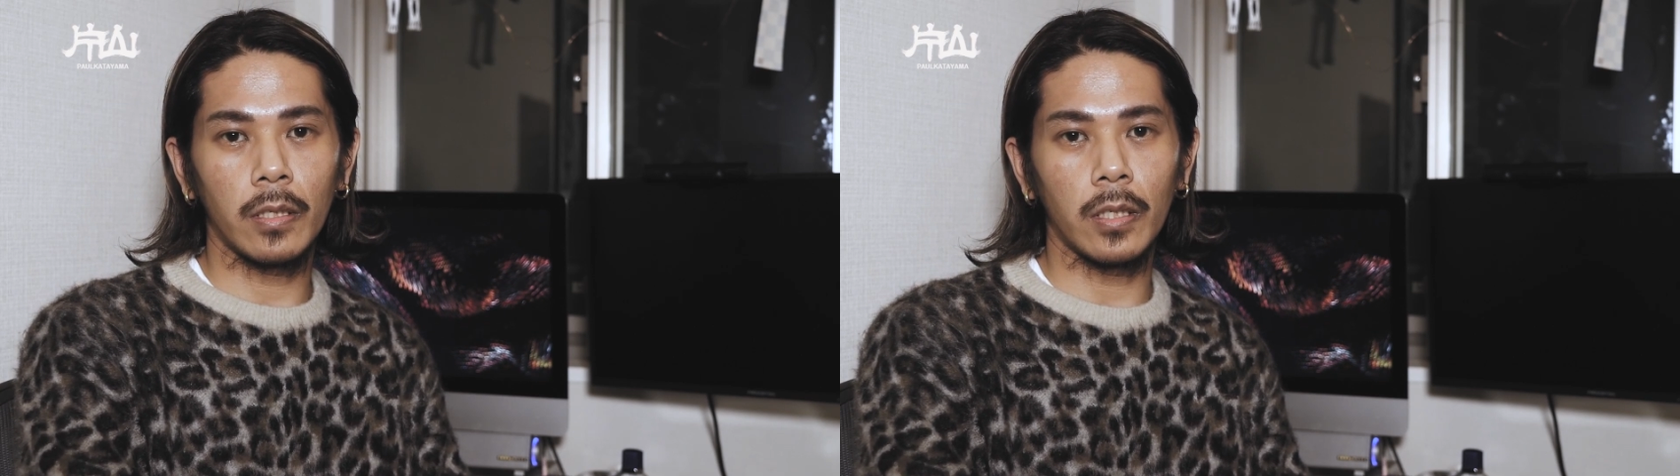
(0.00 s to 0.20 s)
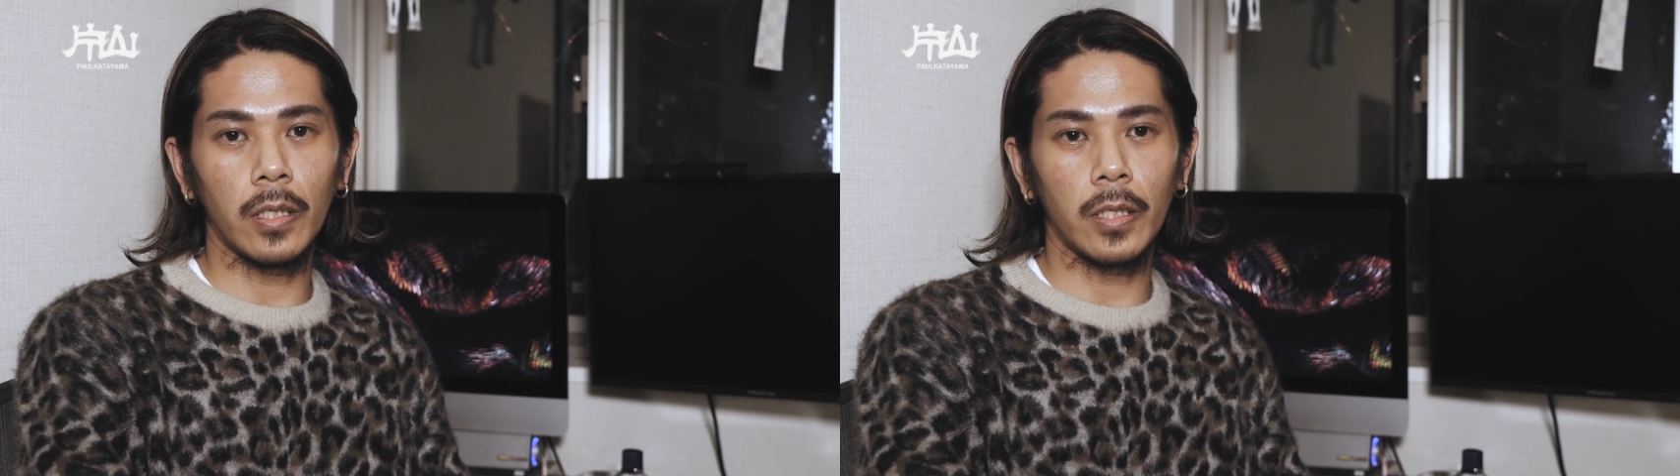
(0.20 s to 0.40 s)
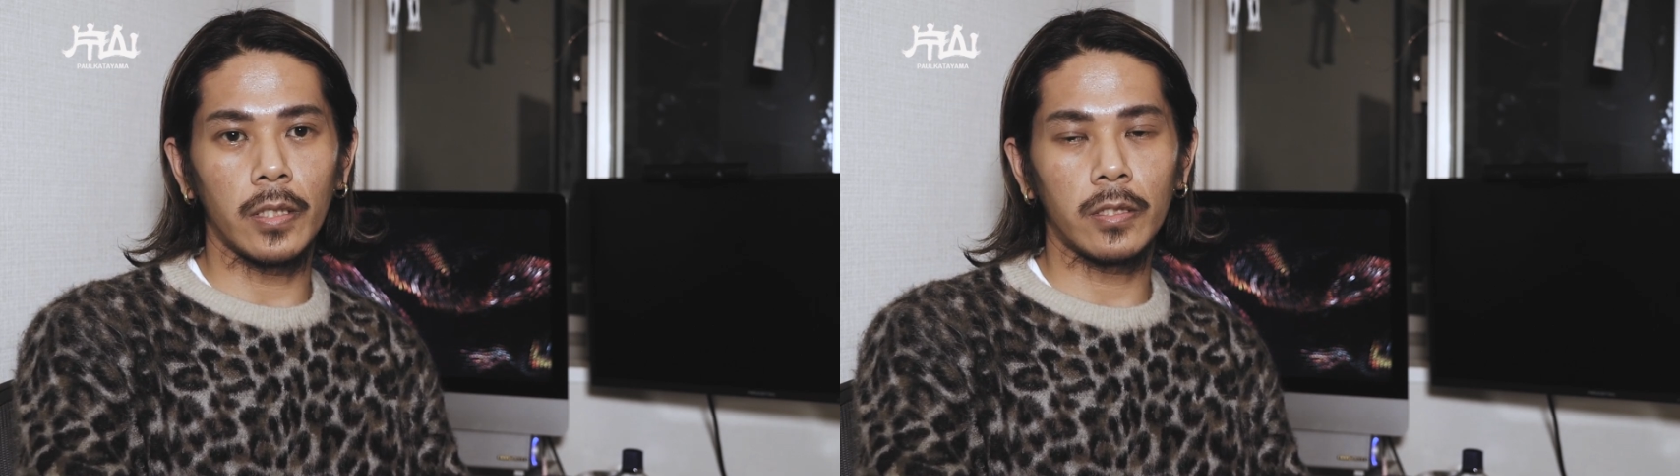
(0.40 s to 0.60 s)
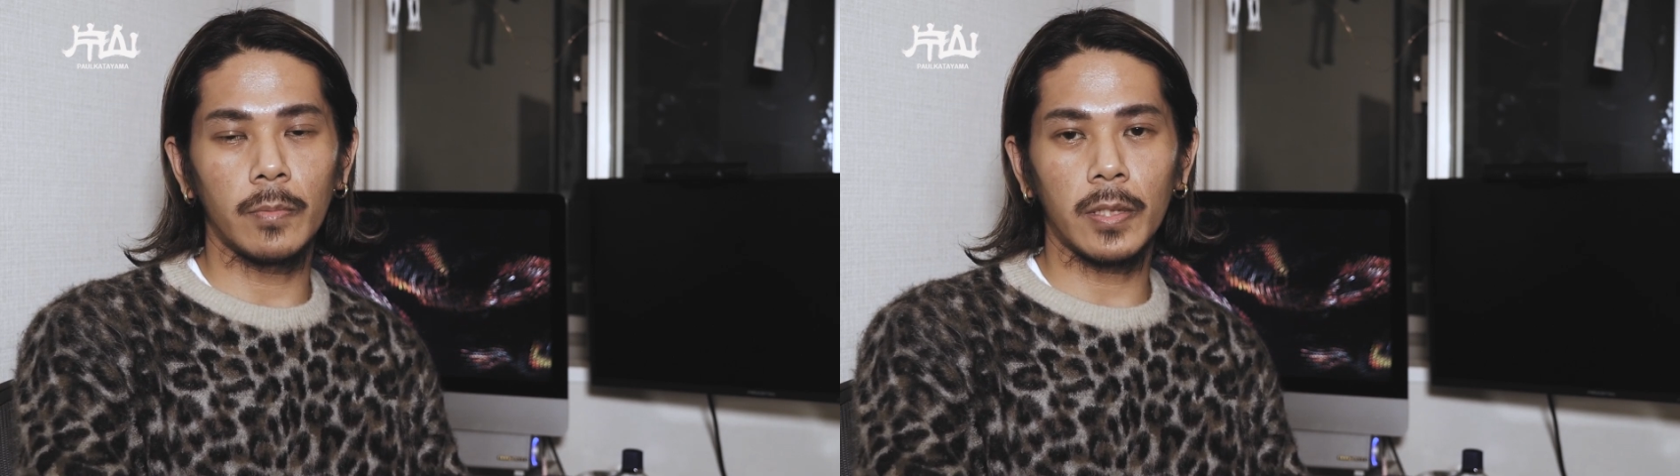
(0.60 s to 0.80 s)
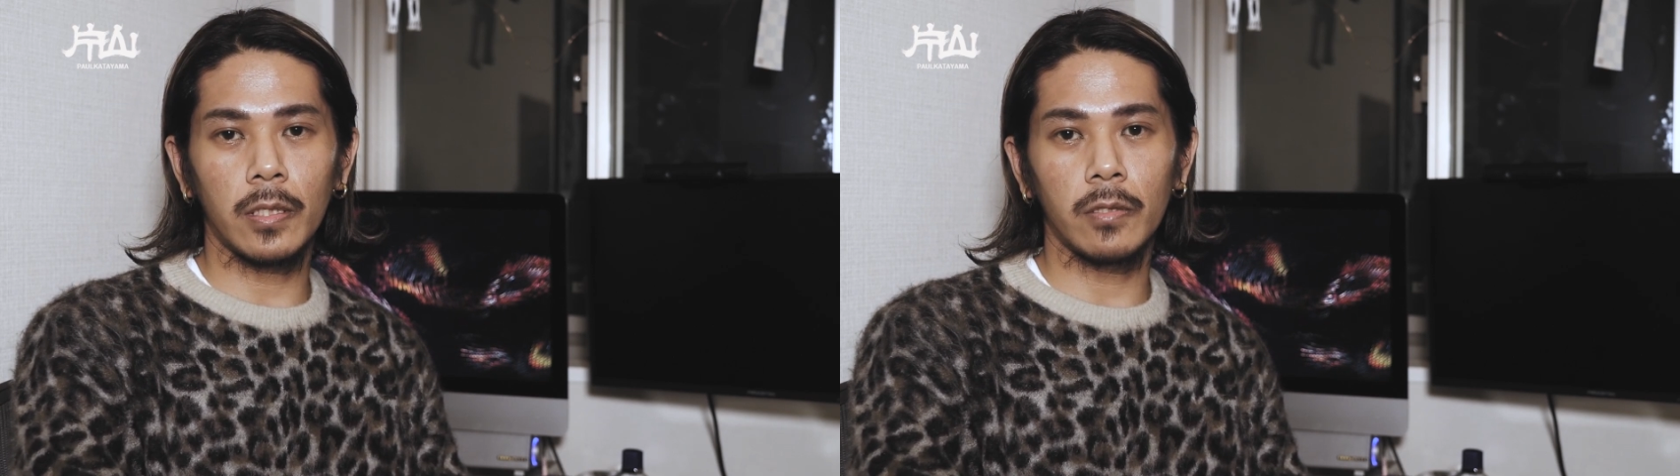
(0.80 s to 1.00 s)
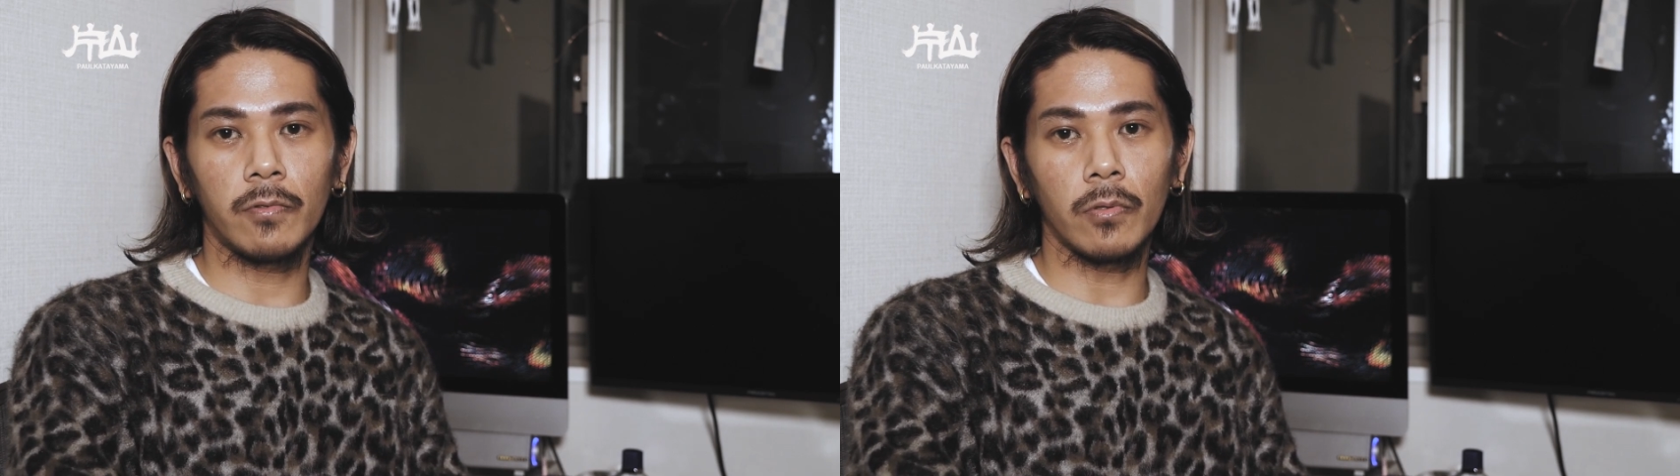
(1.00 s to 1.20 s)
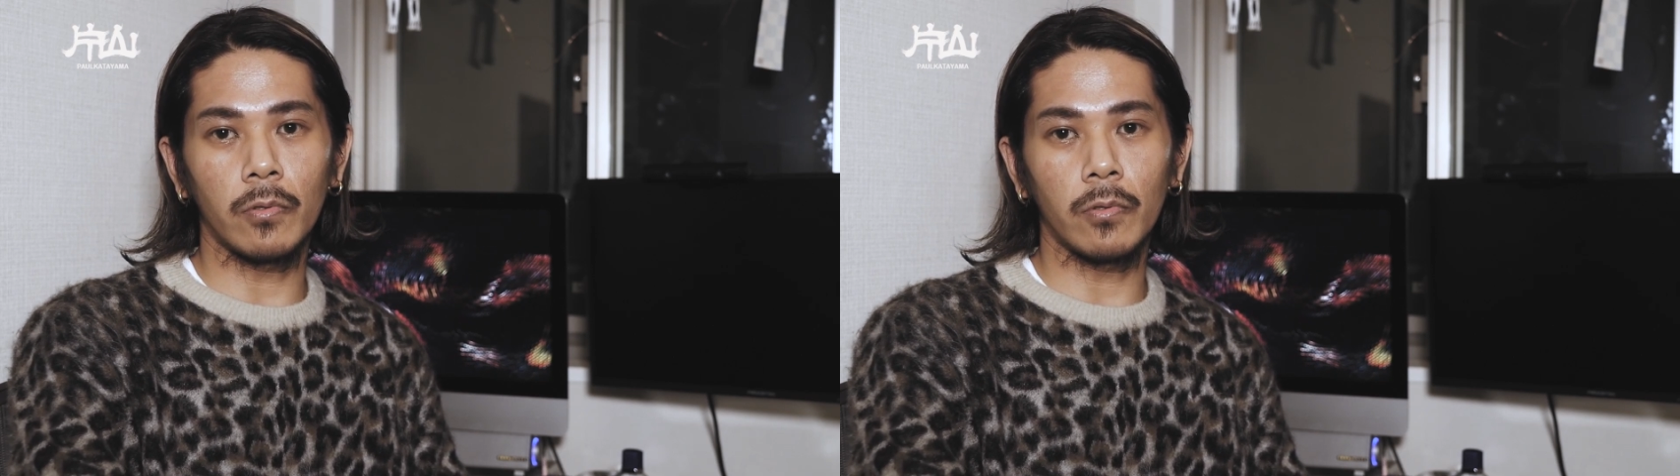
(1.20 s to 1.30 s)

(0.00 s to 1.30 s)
えー、スーパーサイヤ人4